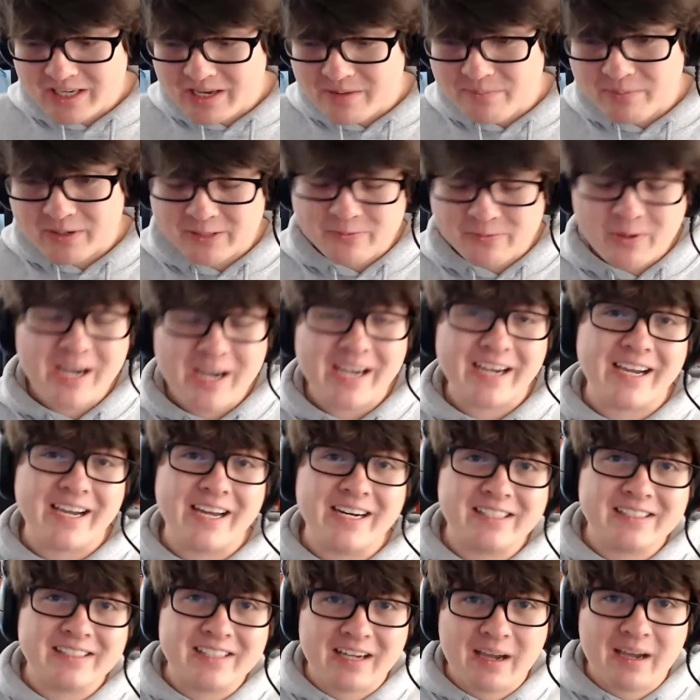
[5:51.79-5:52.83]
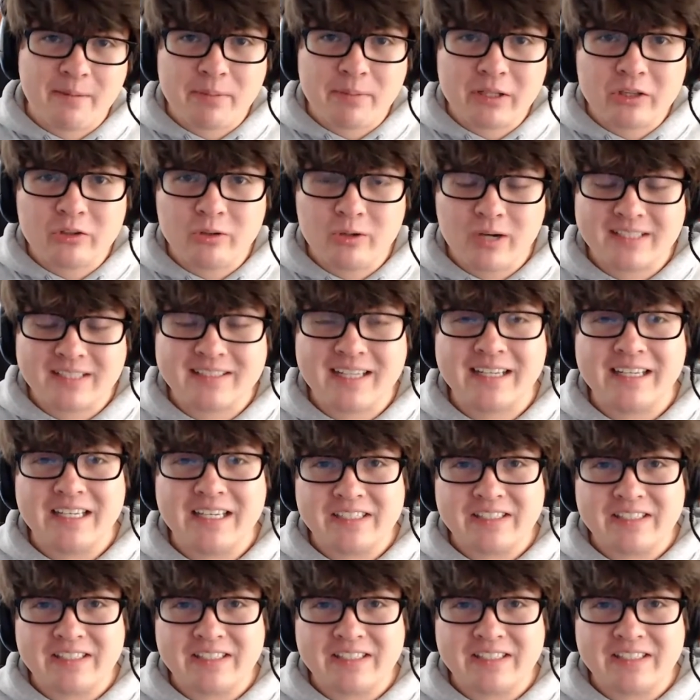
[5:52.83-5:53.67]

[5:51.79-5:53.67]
y pues voy a dejar este capítulo hasta aquí.